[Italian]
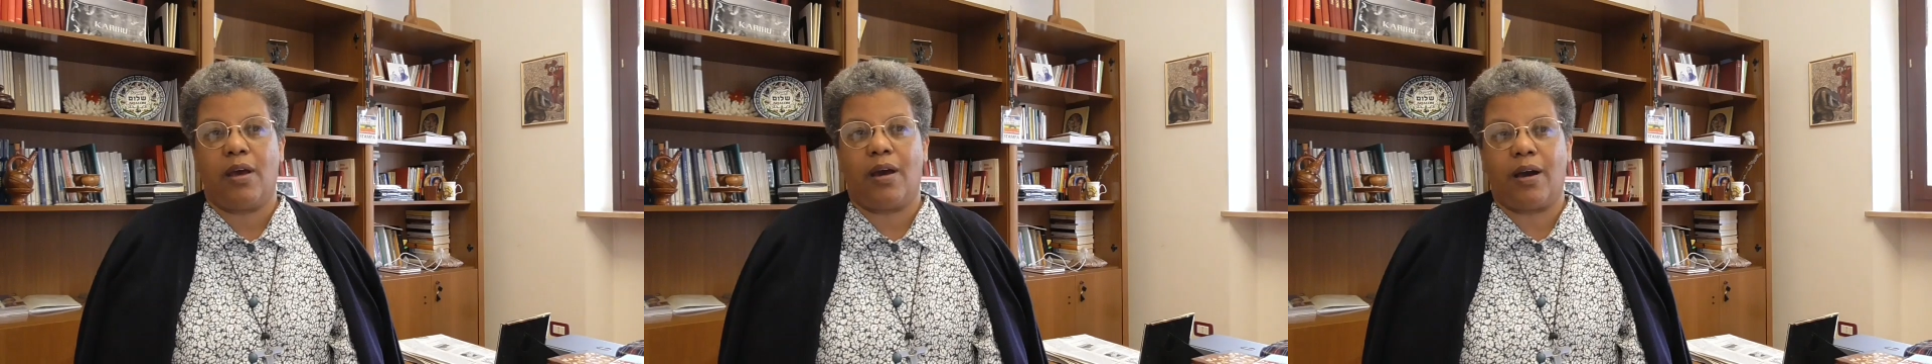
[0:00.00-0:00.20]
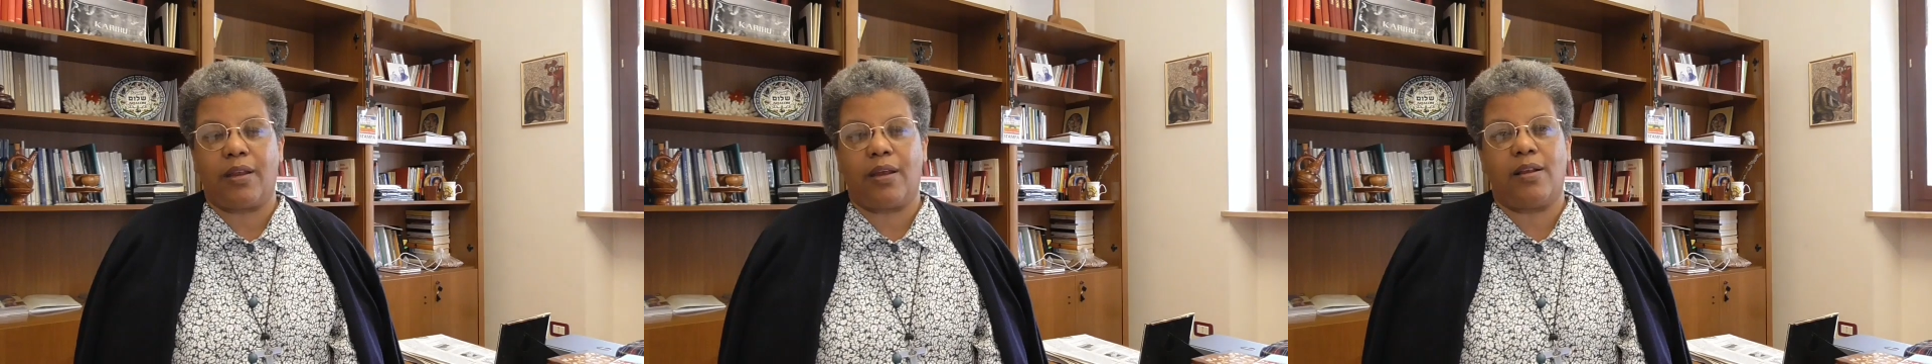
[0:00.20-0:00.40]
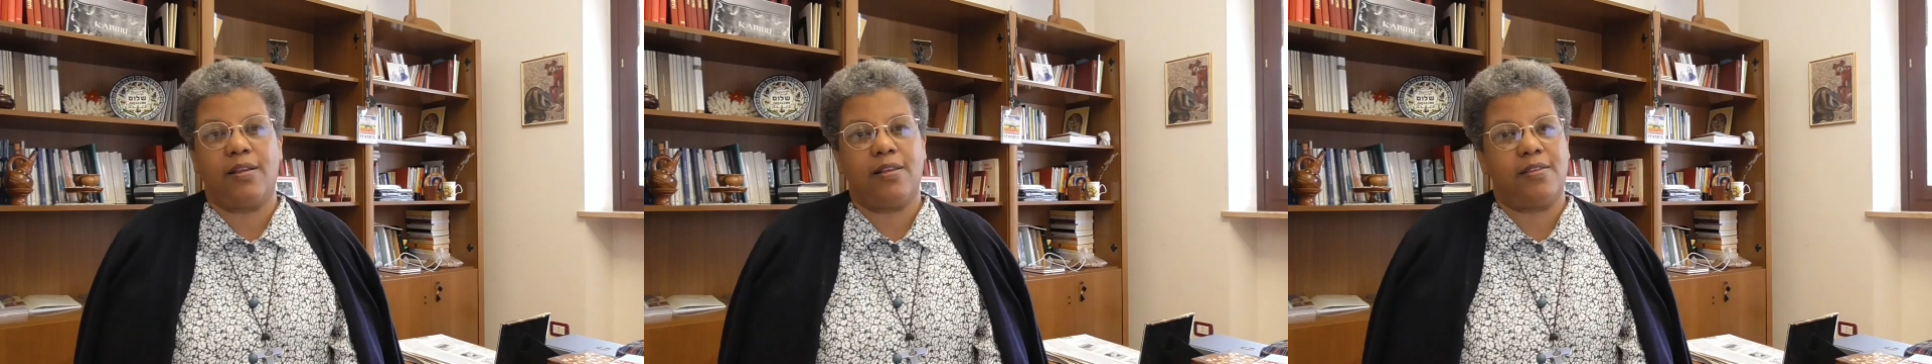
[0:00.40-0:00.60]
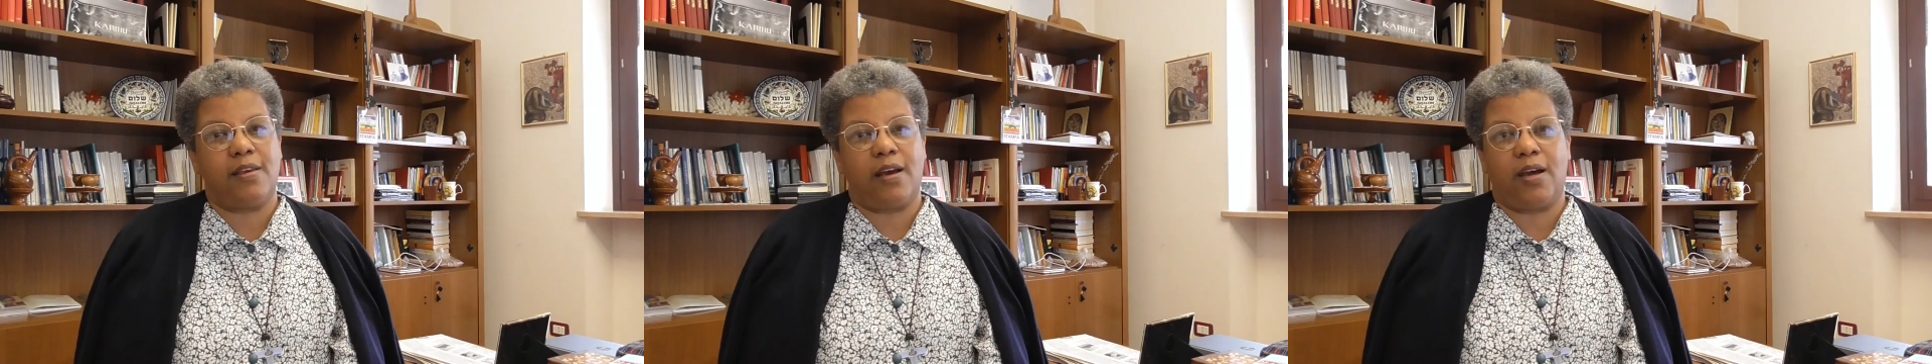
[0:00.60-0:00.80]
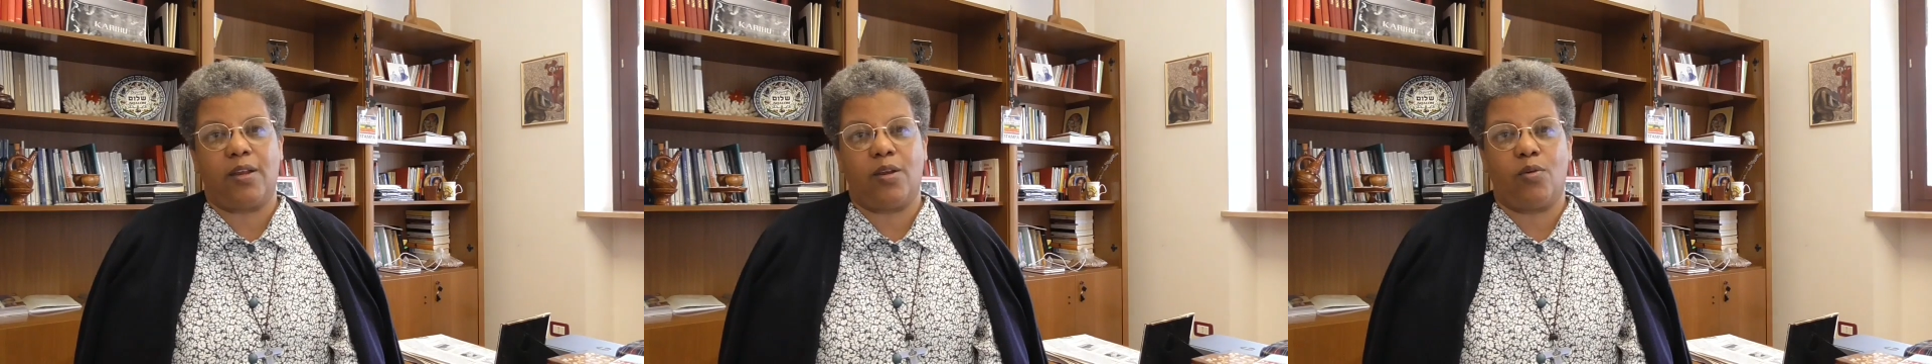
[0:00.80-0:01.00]
a
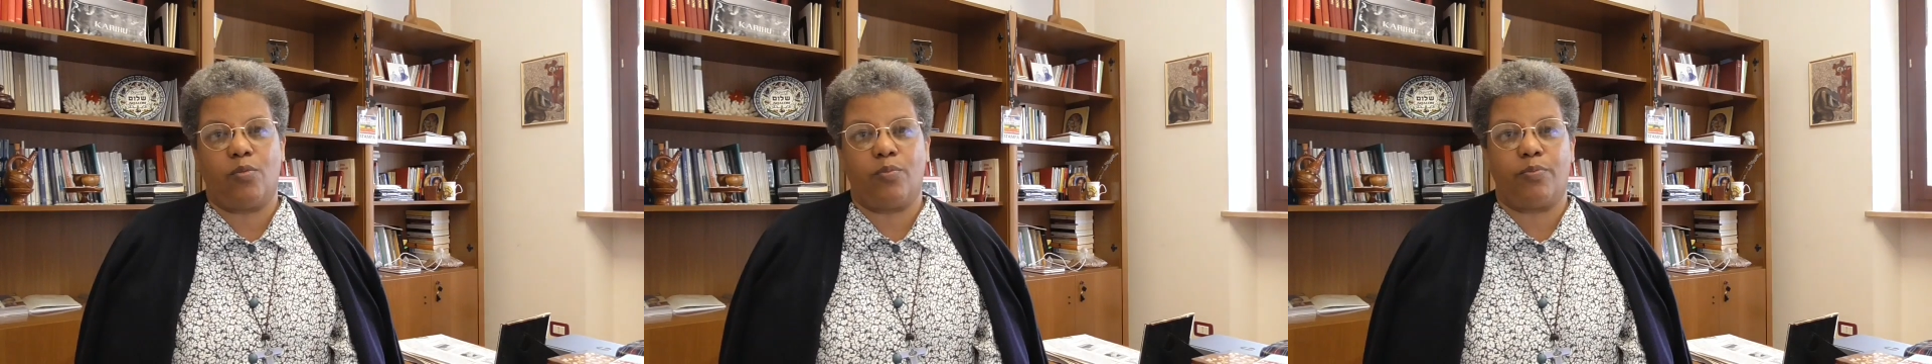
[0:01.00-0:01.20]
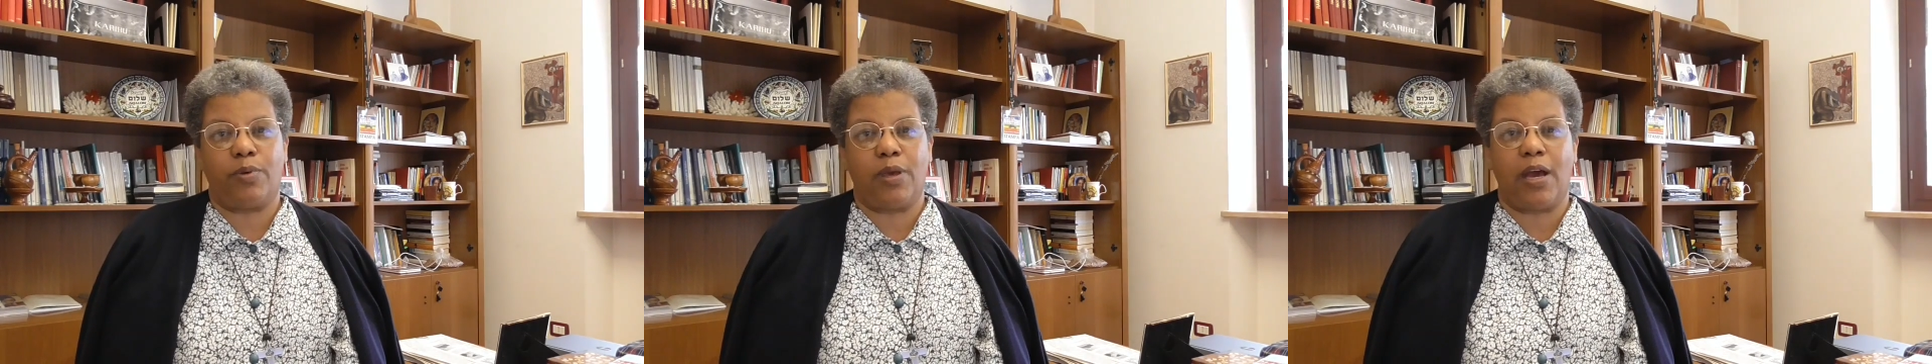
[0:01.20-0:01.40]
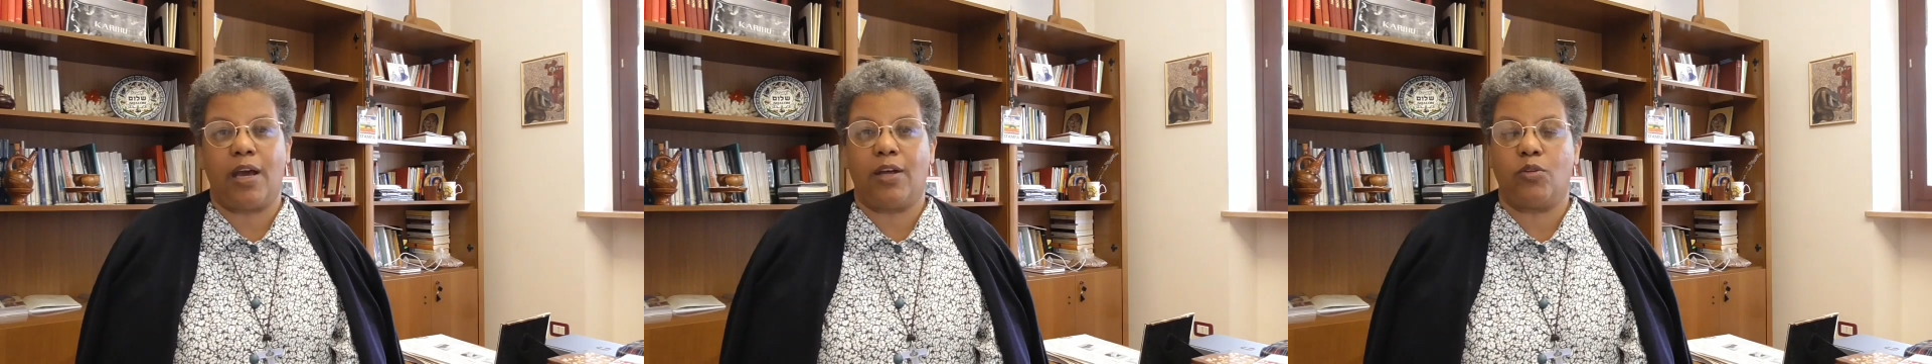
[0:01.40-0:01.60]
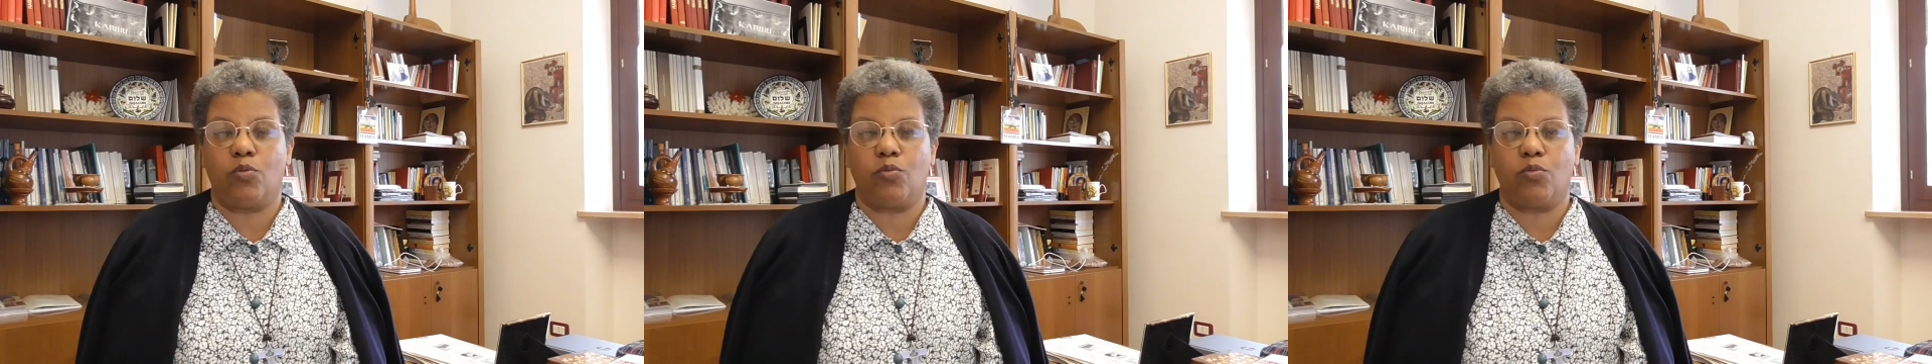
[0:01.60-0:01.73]
realizzare un piano,